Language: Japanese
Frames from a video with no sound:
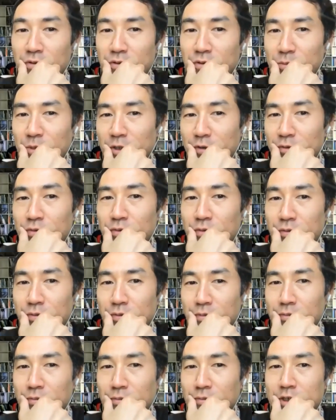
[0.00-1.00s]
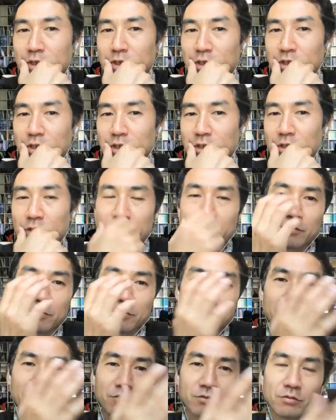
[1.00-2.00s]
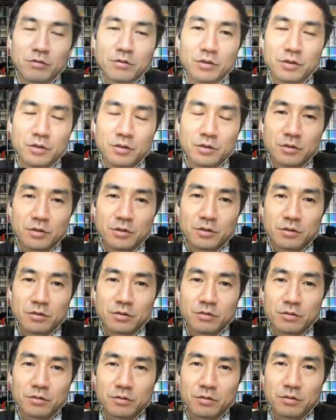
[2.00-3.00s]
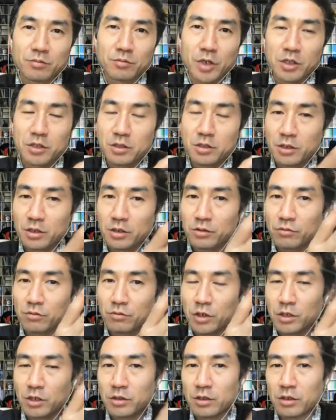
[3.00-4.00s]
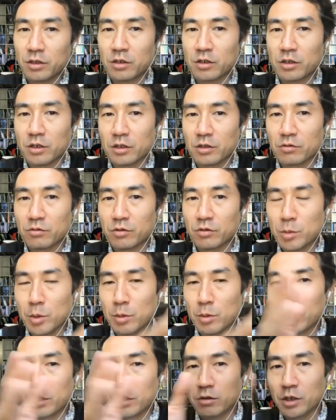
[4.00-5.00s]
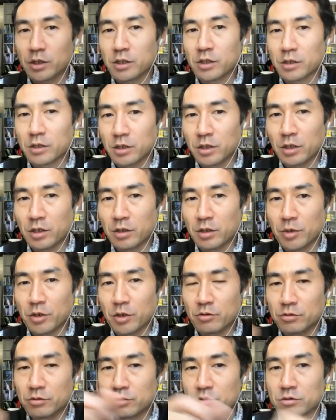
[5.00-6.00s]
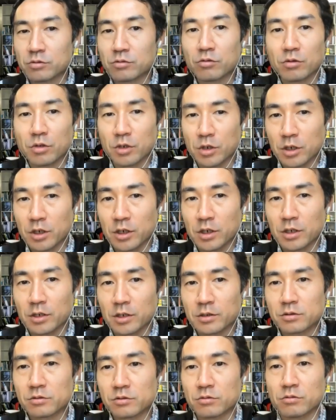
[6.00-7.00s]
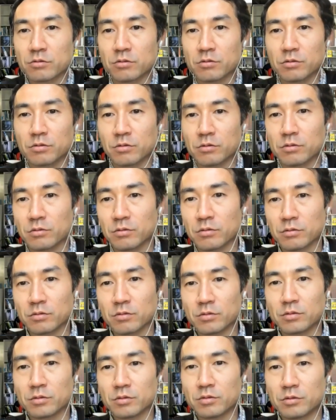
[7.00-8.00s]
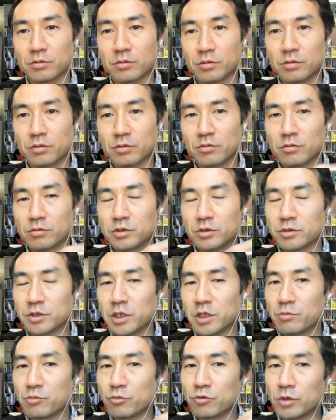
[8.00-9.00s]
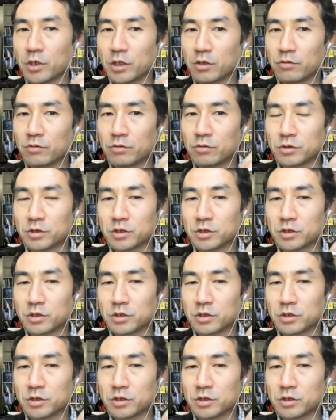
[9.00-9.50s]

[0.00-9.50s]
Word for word: 今のまさにこうまあ、インターネット元年からの今までの間で、まあ、流通とかその当時は専門家の人し